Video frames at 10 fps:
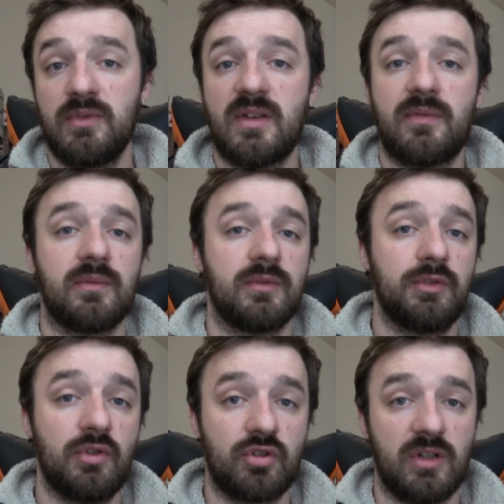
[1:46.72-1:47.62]
que nous avons
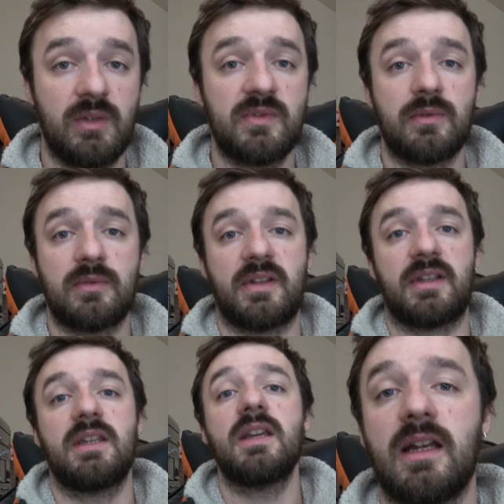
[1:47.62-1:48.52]
notre gelée, nous allons nous
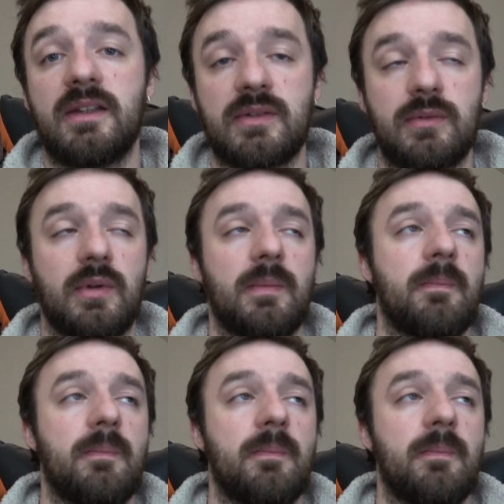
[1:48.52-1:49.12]
attaquer à la texture.